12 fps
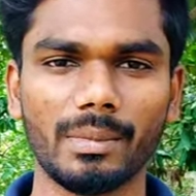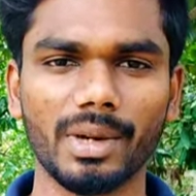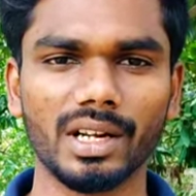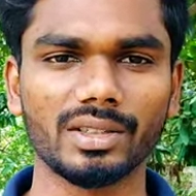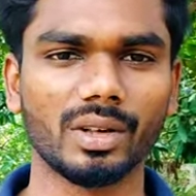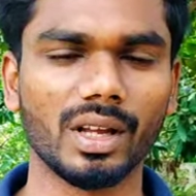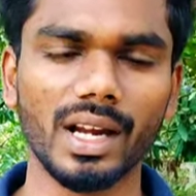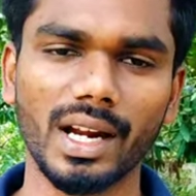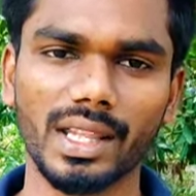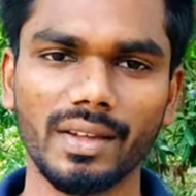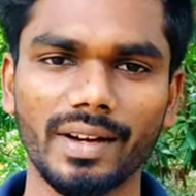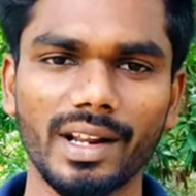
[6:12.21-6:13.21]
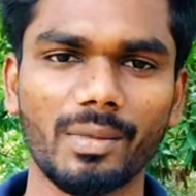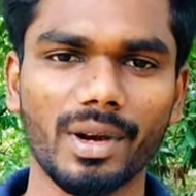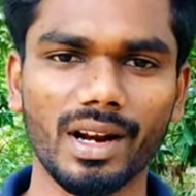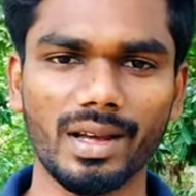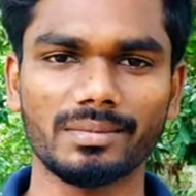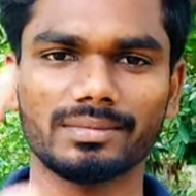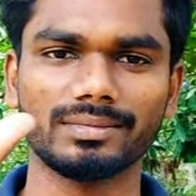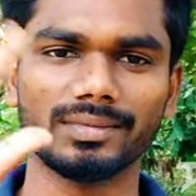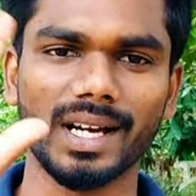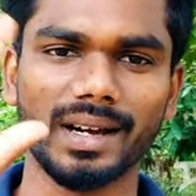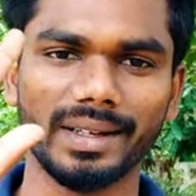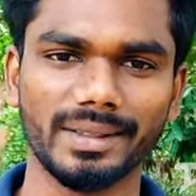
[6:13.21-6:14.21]
கமெண்ட்டில் சொல்லுங்கள் அடுத்த வீடியோவில் பார்க்கலாம்
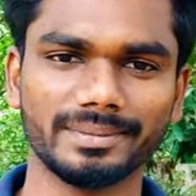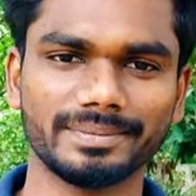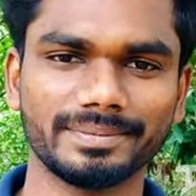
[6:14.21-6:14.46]
பாய்